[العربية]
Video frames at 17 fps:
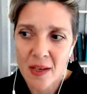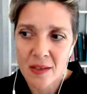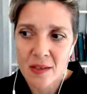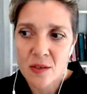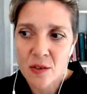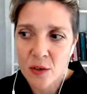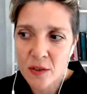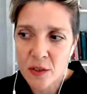
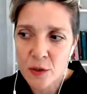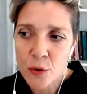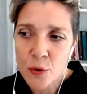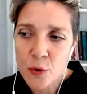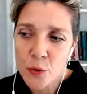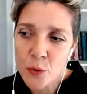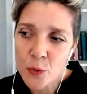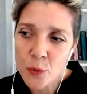
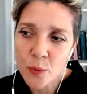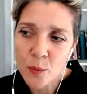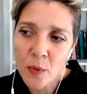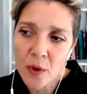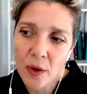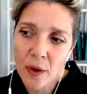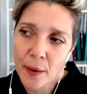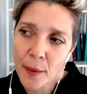بكتب
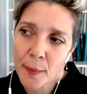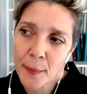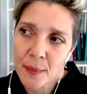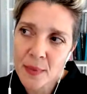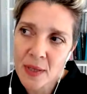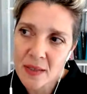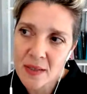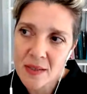آه، آه،
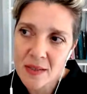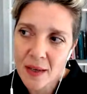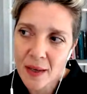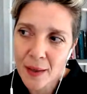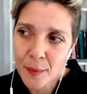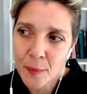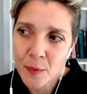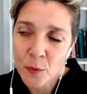سمر
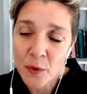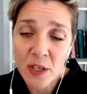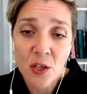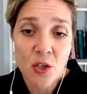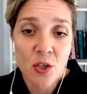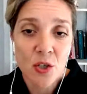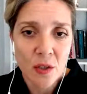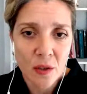
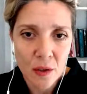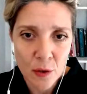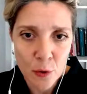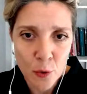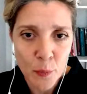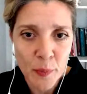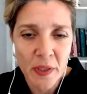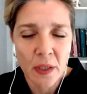الياس
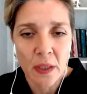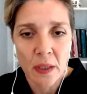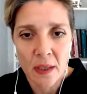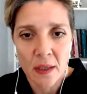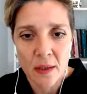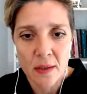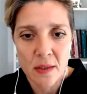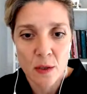مثلا
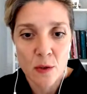آه،